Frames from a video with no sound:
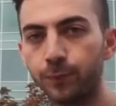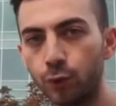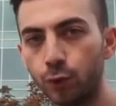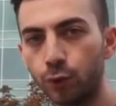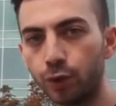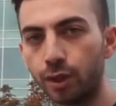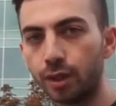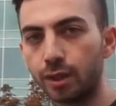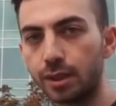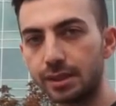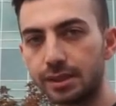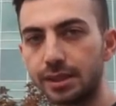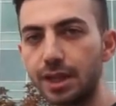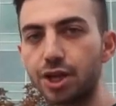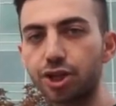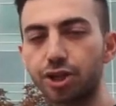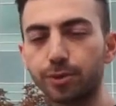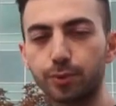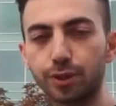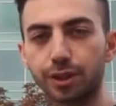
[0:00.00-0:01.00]
ну и
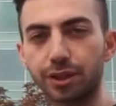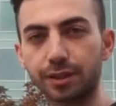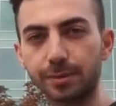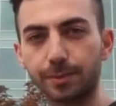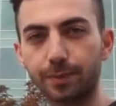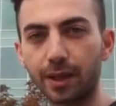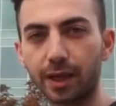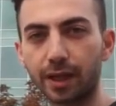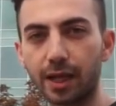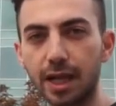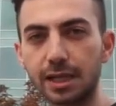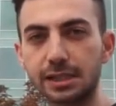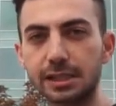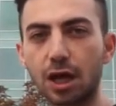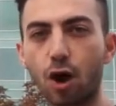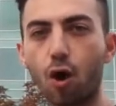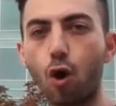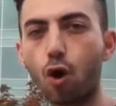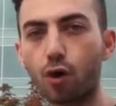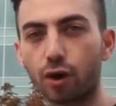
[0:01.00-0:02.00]
здесь же будет
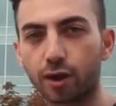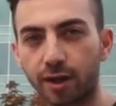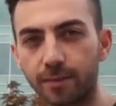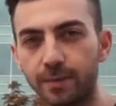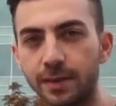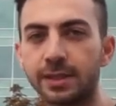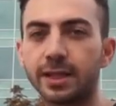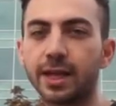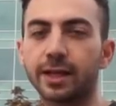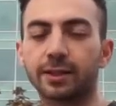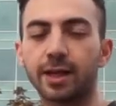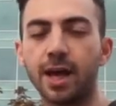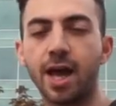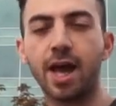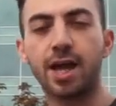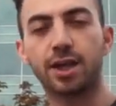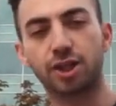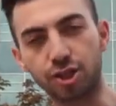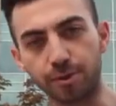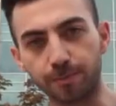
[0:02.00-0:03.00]
располагаться оргкомитет
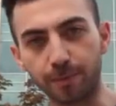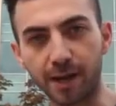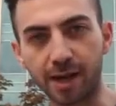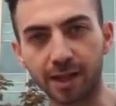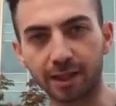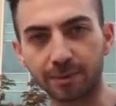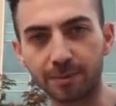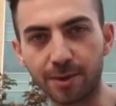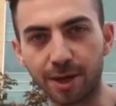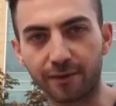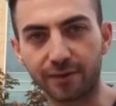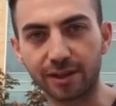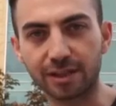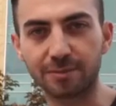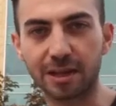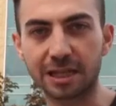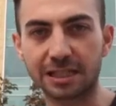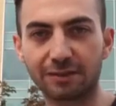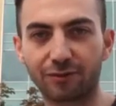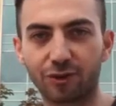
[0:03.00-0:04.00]
чемпионата мира
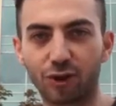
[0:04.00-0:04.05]
2018